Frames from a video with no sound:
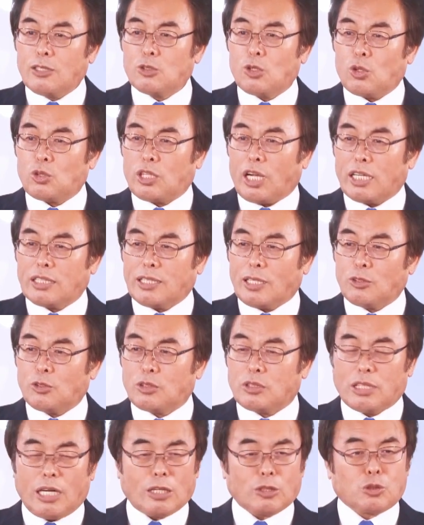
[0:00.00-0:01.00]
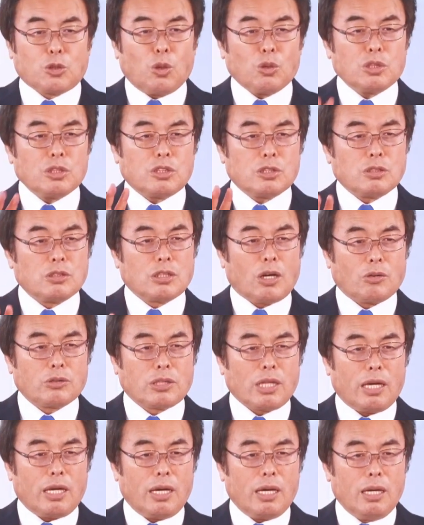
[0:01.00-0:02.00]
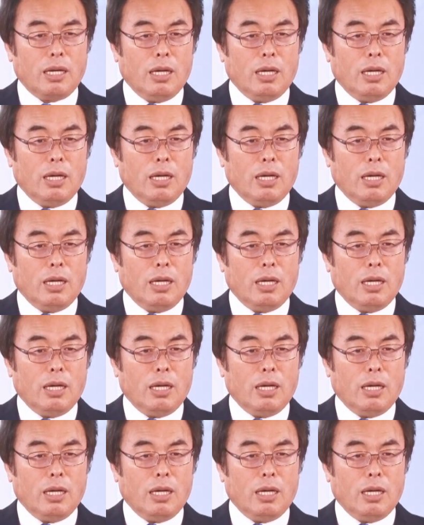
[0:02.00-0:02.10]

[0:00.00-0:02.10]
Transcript: 道された時には拒否するんじゃなくて